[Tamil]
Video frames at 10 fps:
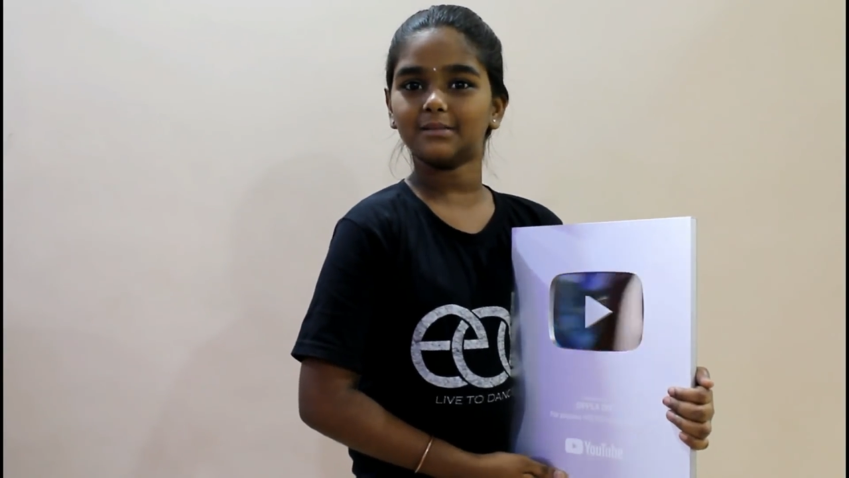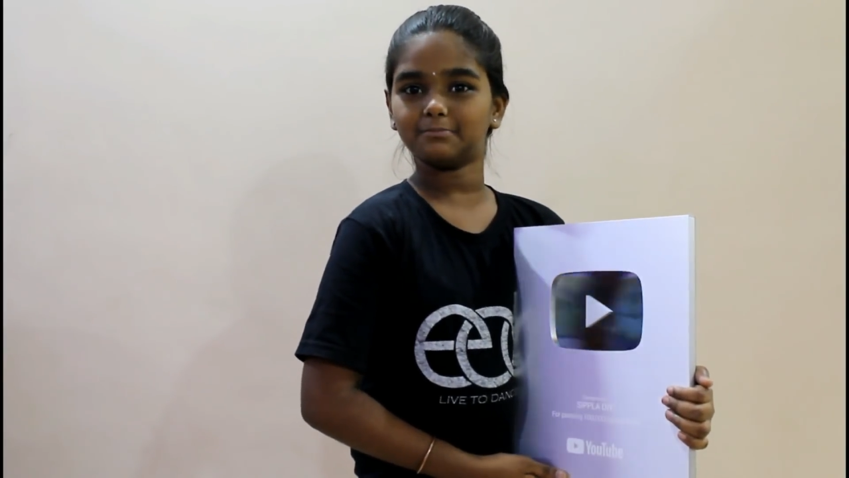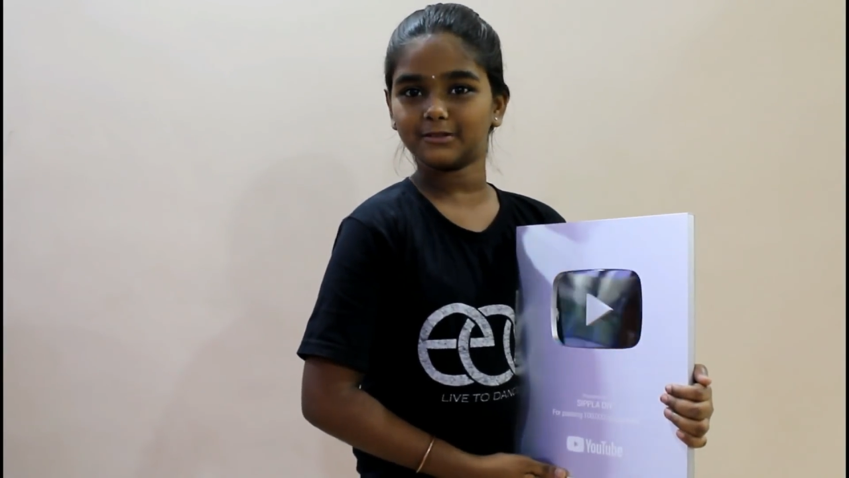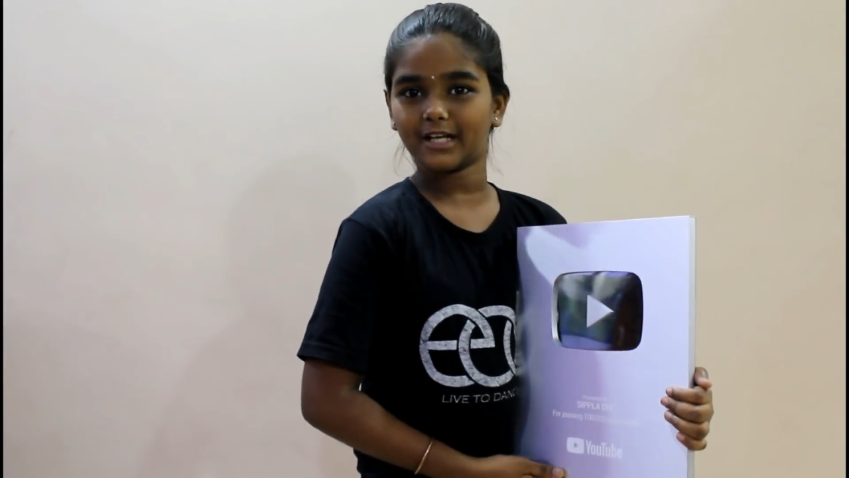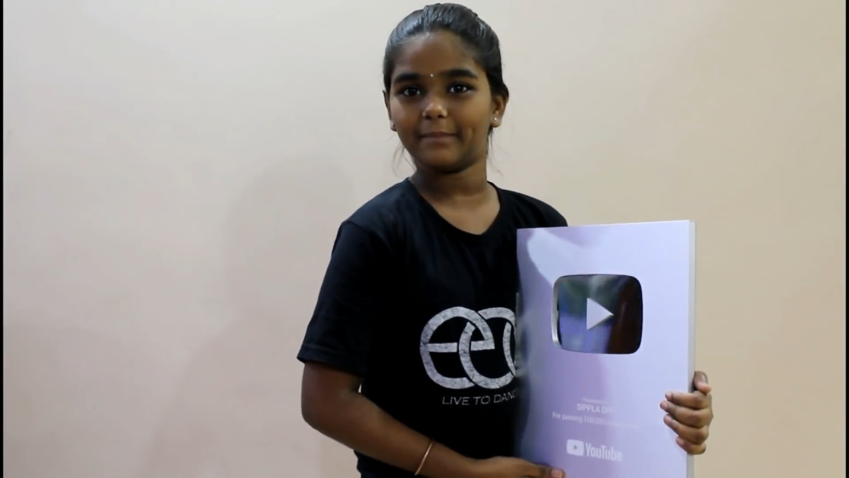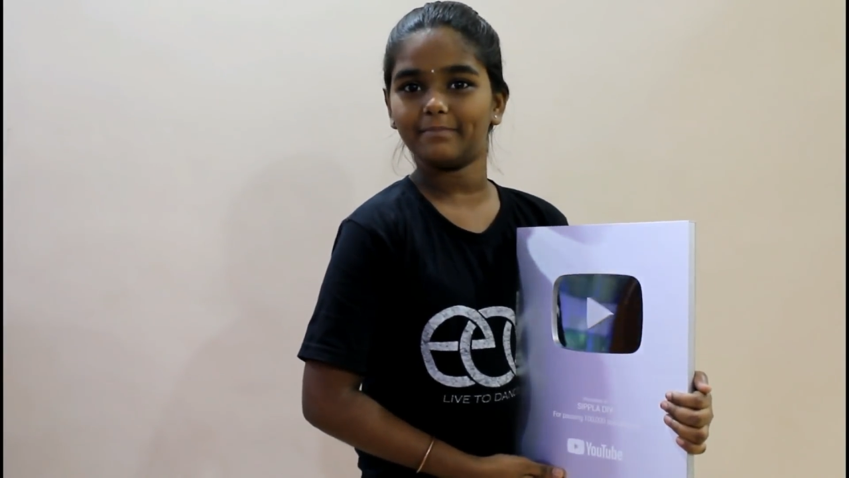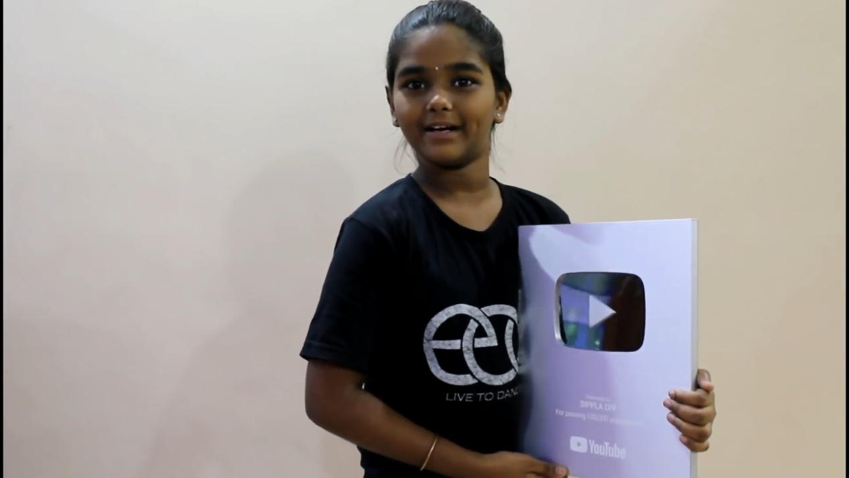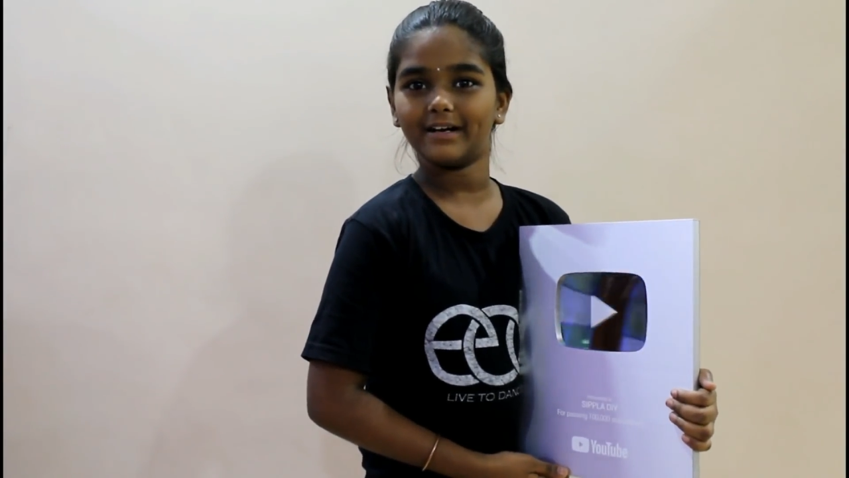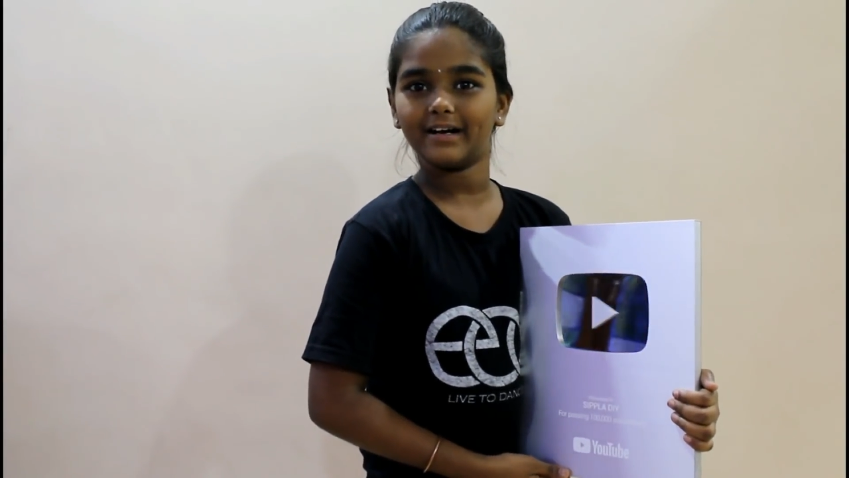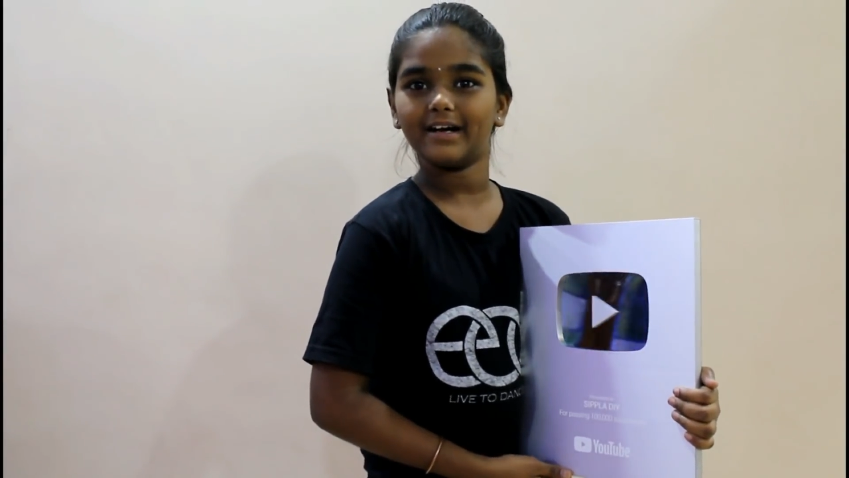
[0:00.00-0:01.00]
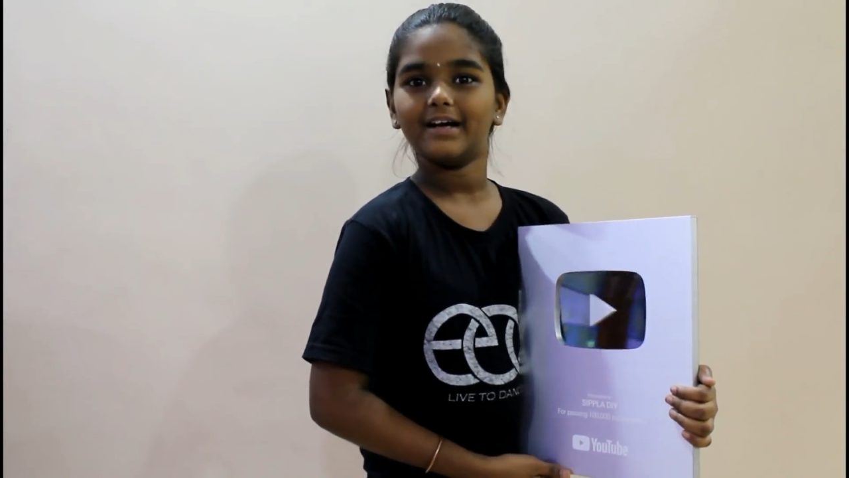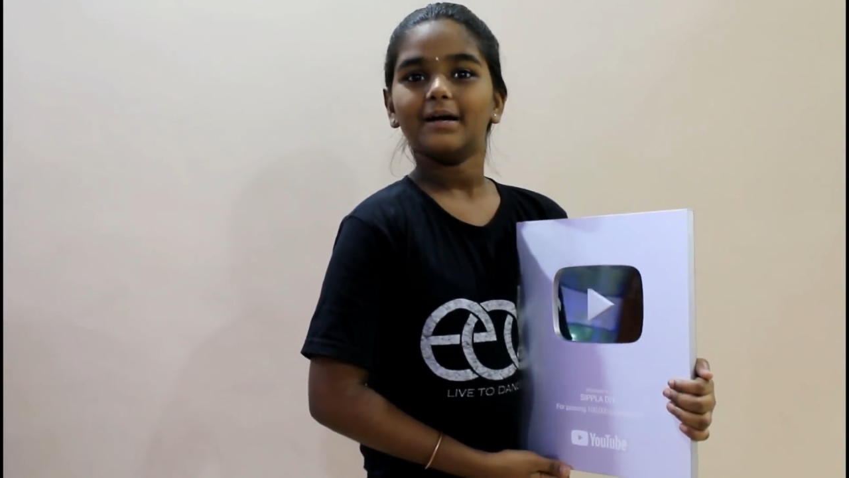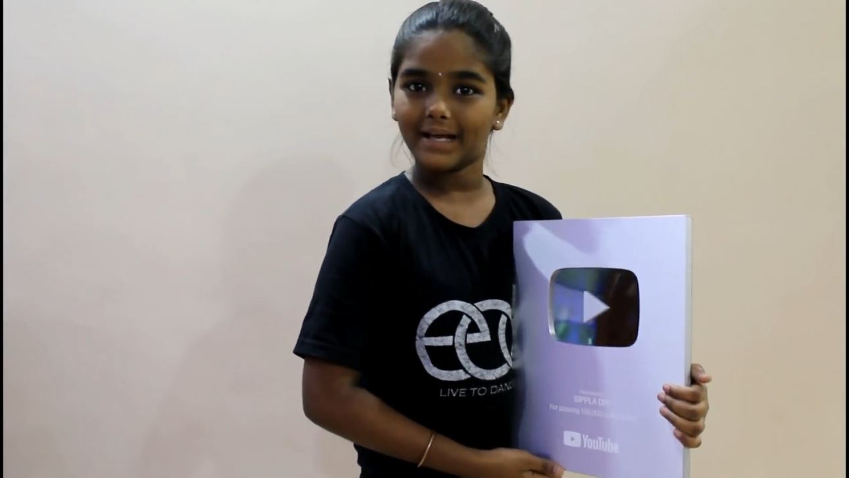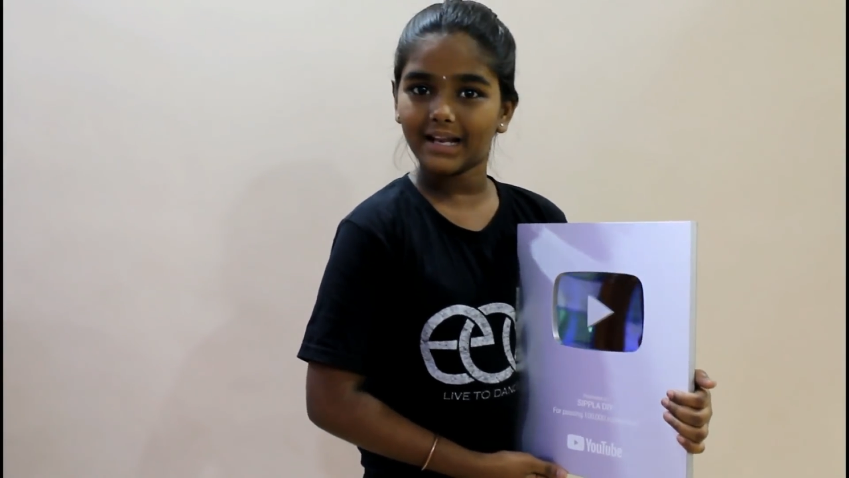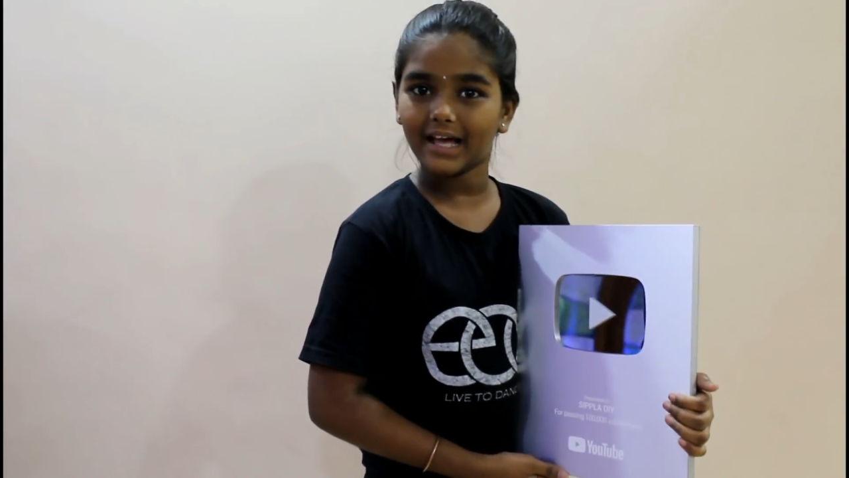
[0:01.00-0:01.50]
சப்ஸ்கிரைப் பண்ணுங்க
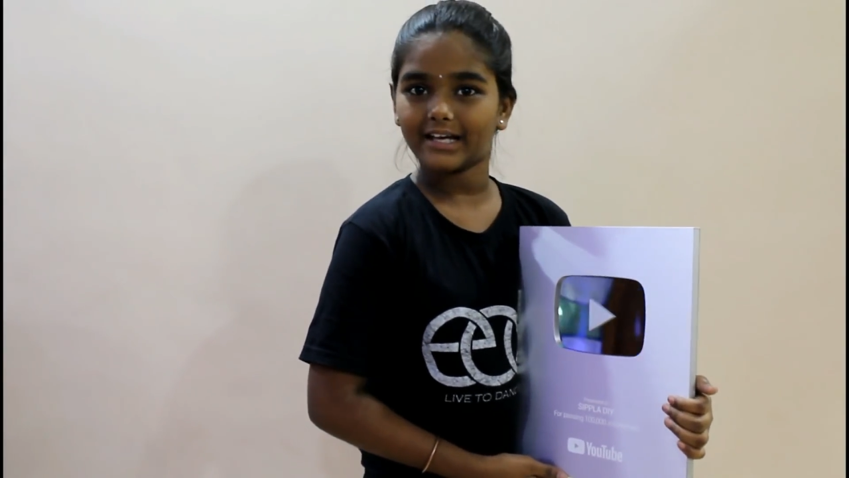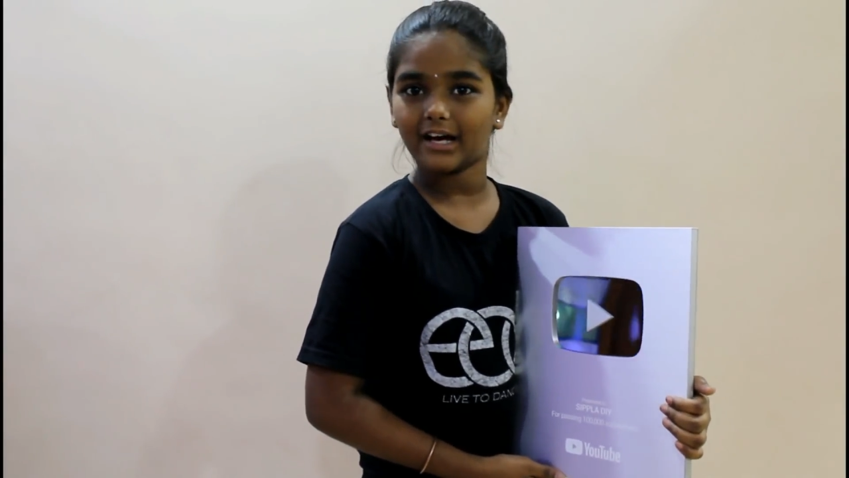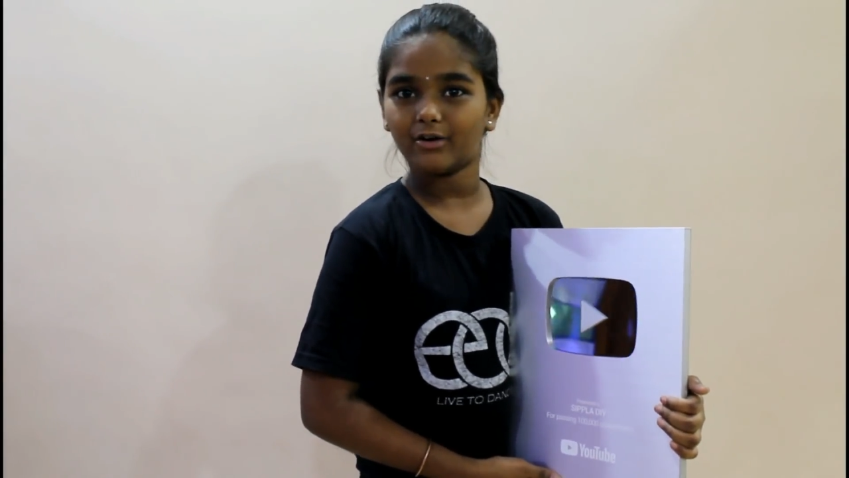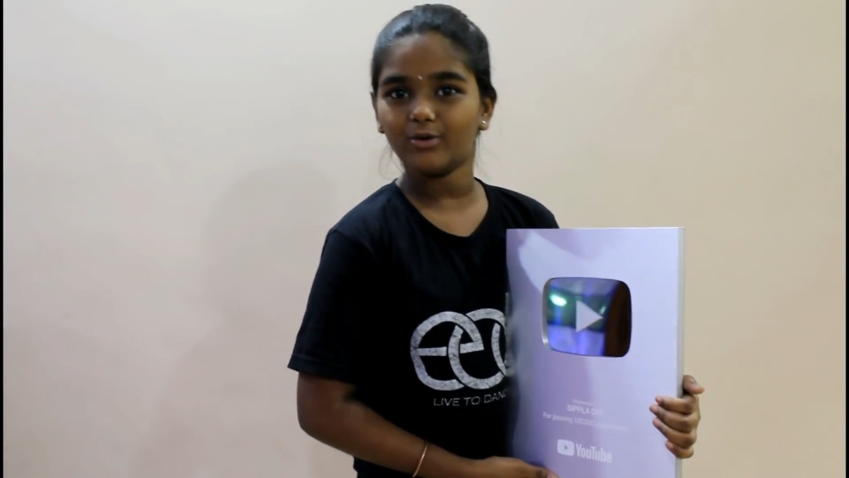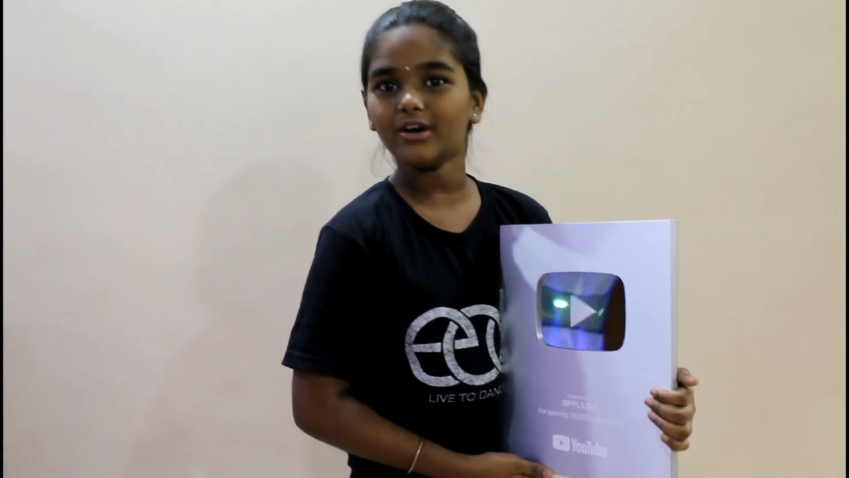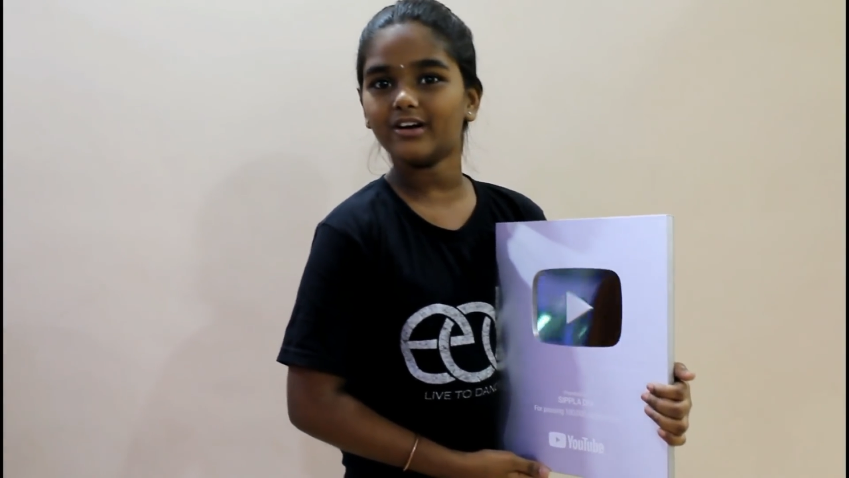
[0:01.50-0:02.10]
பெல் ஐக்கானும்